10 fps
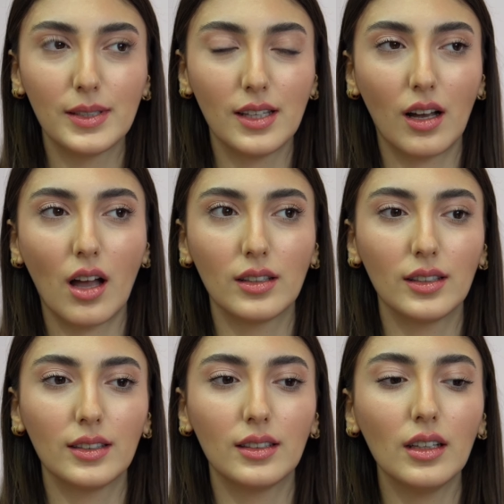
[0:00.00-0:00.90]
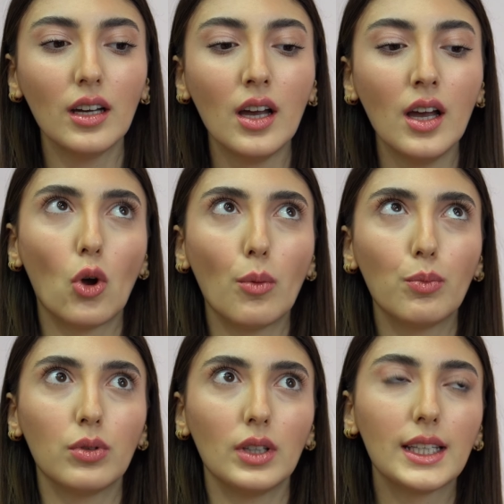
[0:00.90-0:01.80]
sakatlıktı. Top
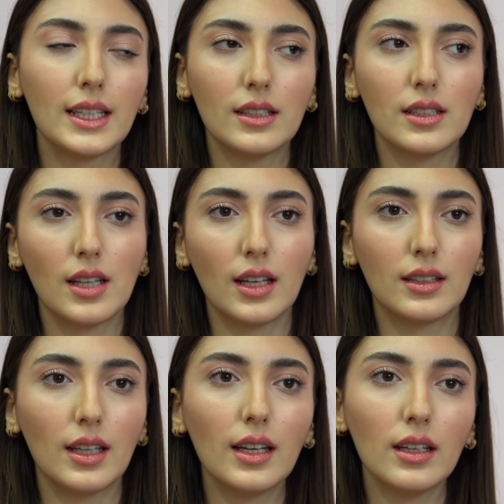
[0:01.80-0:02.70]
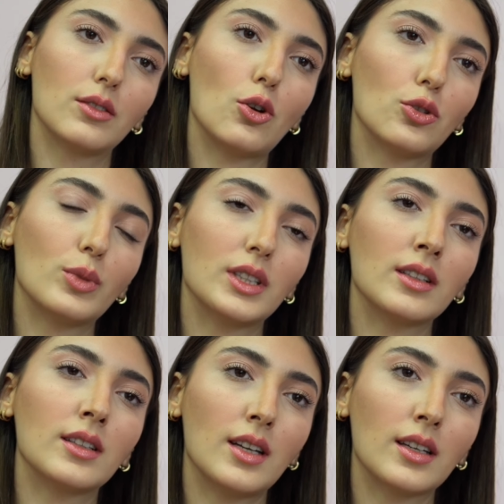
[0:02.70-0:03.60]
ikinci sette 4 numaradan
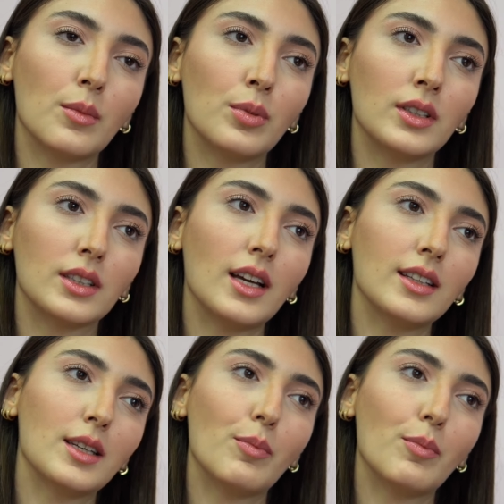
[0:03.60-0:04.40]
atak yapılırken iki